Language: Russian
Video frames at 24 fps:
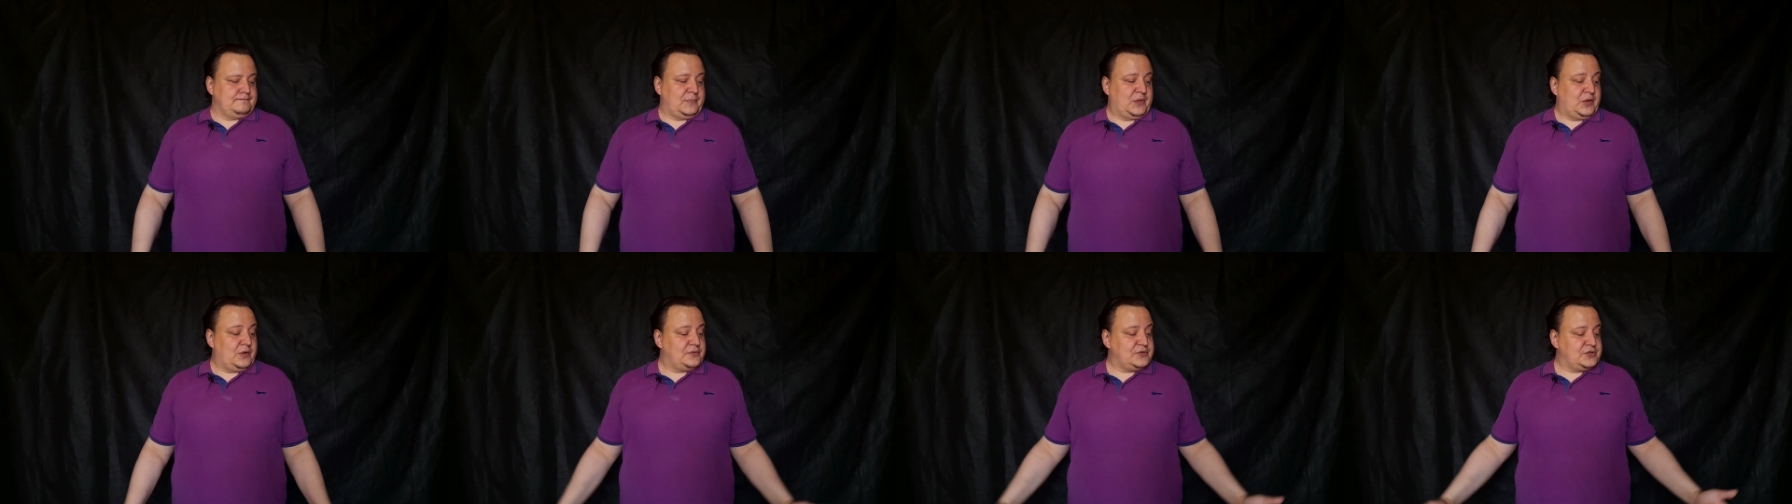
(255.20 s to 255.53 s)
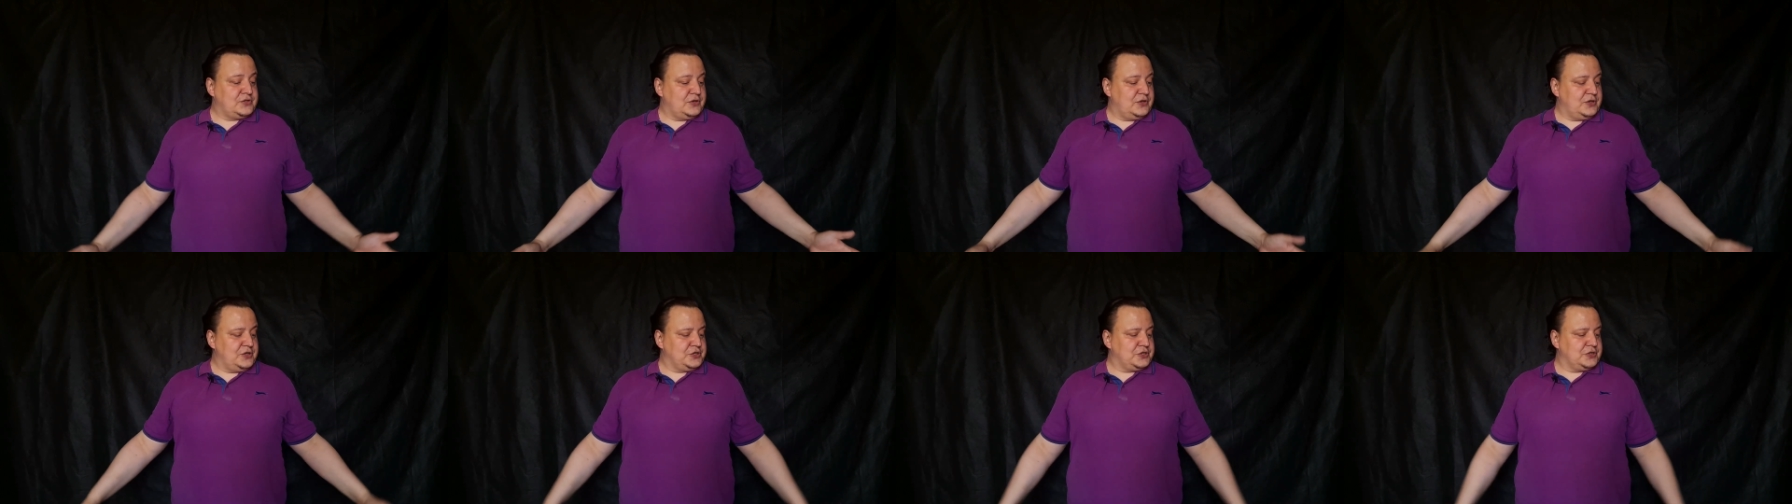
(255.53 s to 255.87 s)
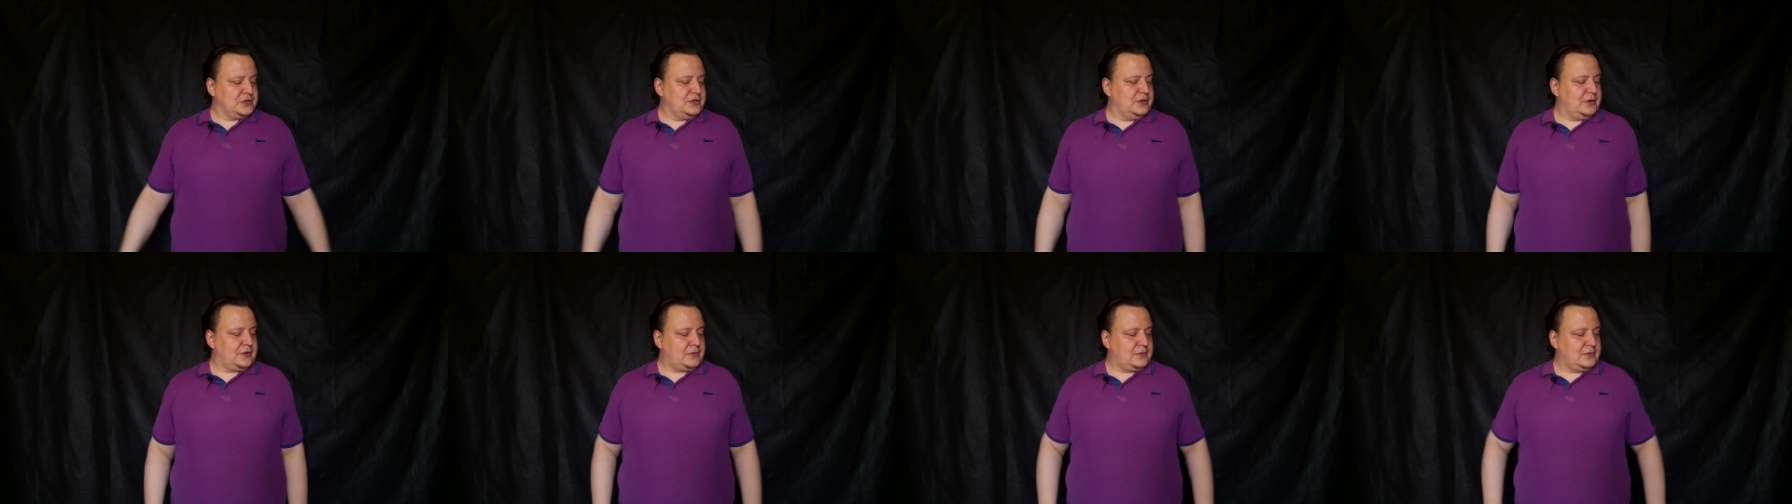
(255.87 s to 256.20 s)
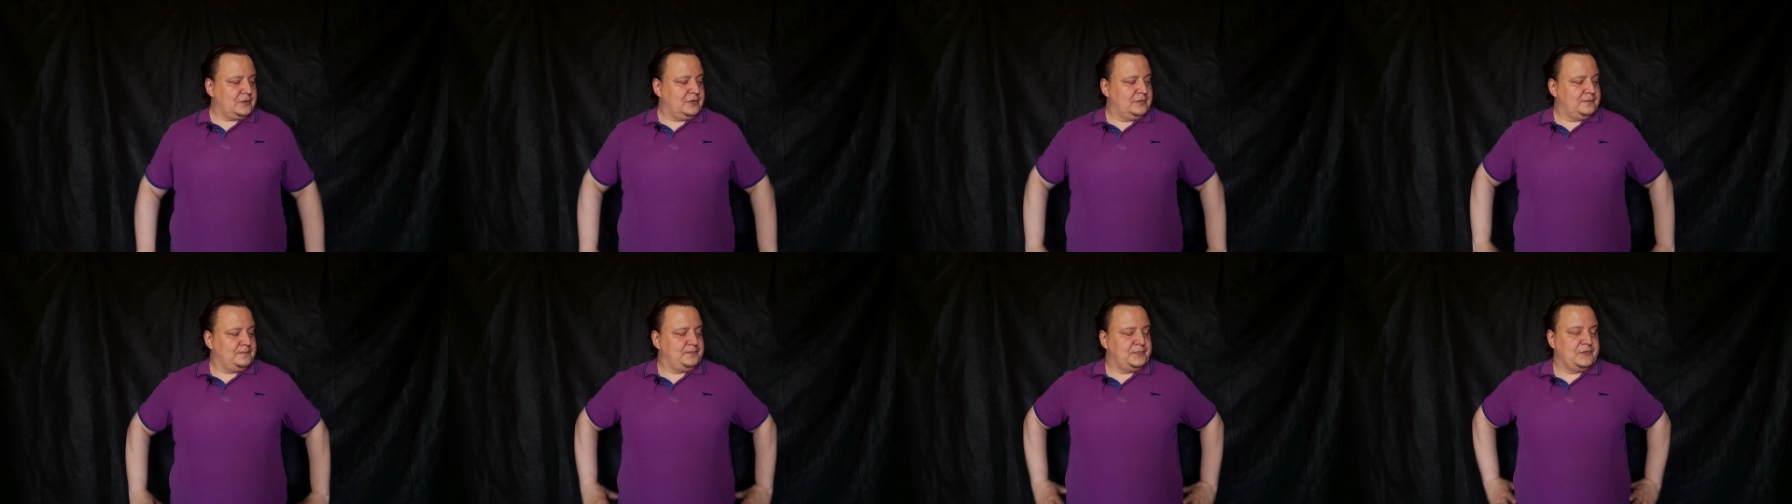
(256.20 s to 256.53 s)
Но все еще
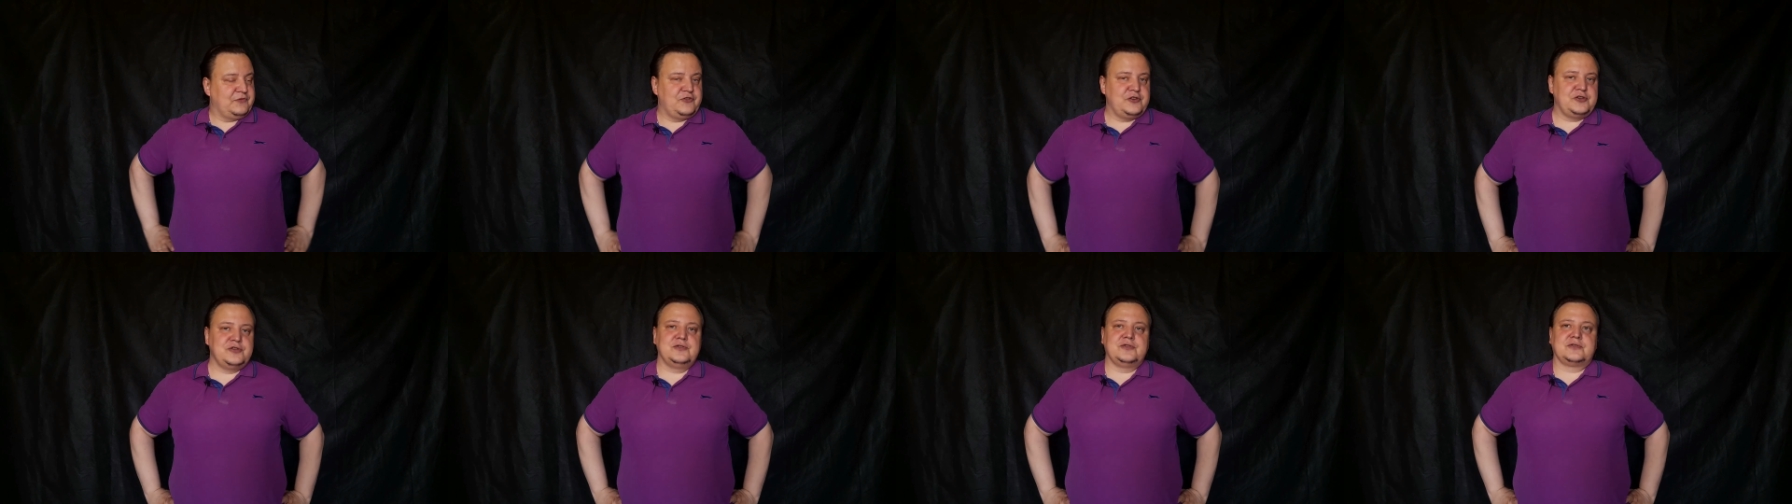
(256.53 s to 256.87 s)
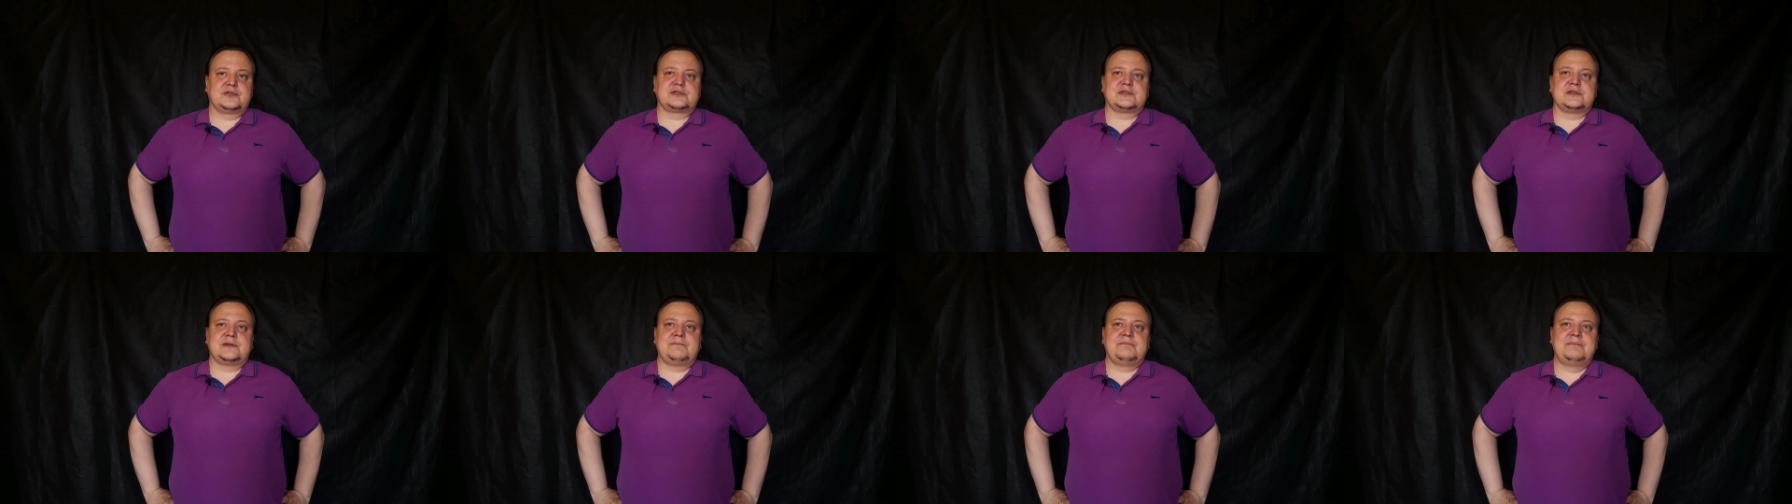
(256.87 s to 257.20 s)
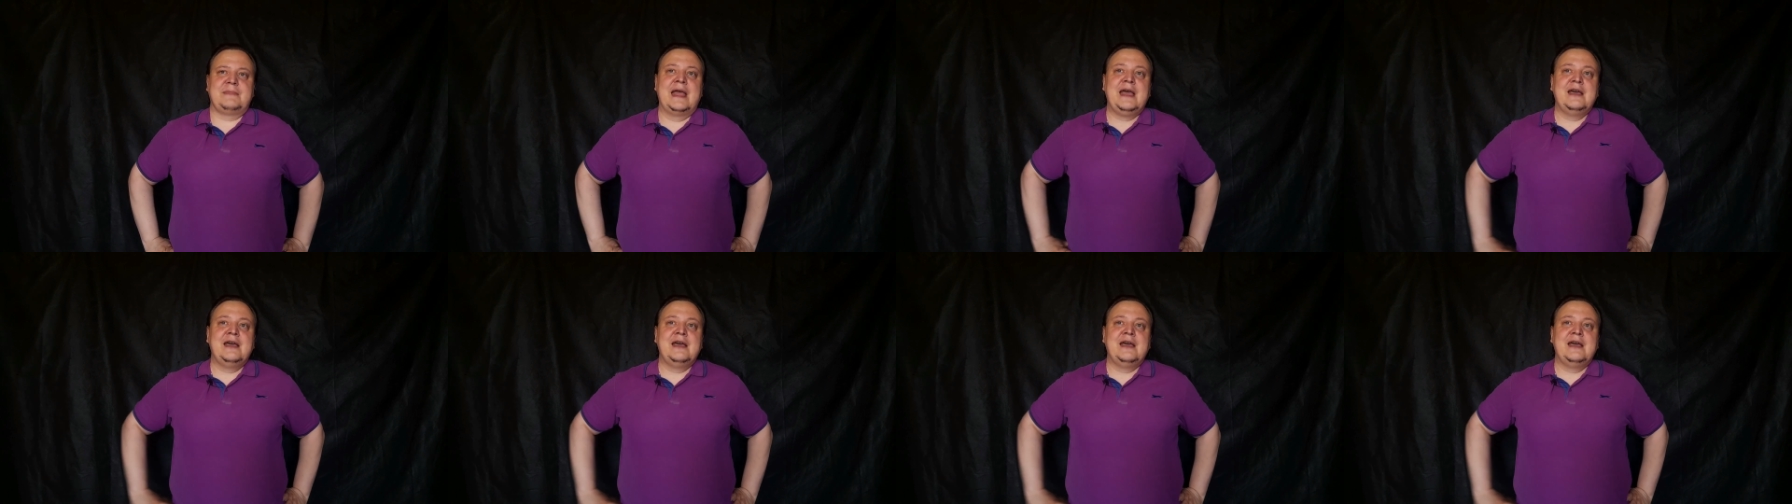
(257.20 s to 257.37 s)
народ ведется.